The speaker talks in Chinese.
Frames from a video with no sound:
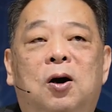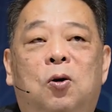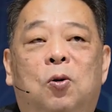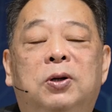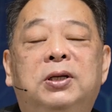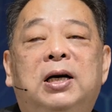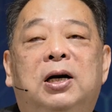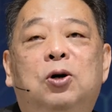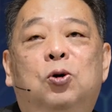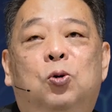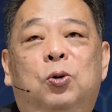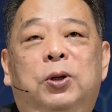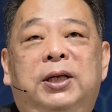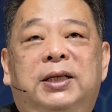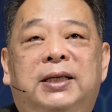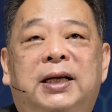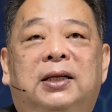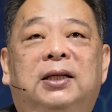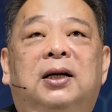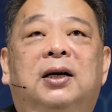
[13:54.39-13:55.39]
我想鼓励
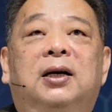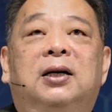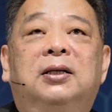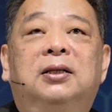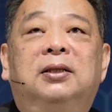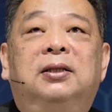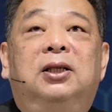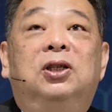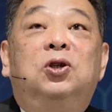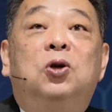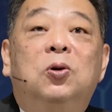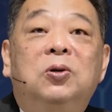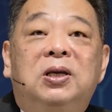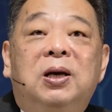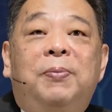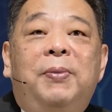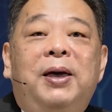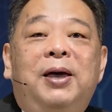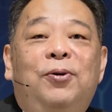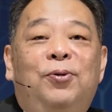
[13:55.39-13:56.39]
这样的弟兄
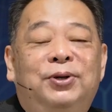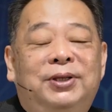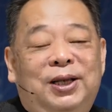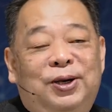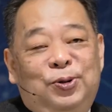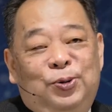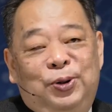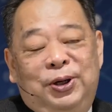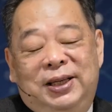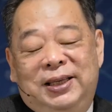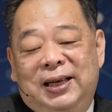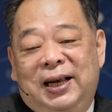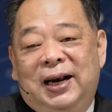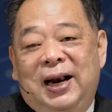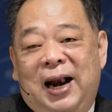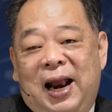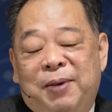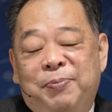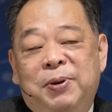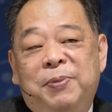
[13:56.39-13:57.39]
姐妹，我想鼓励这样
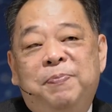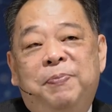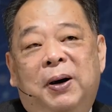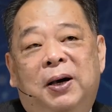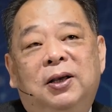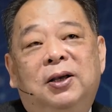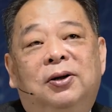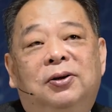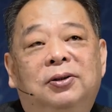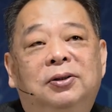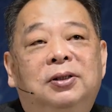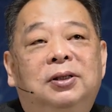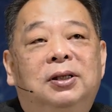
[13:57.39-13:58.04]
的来宾朋友。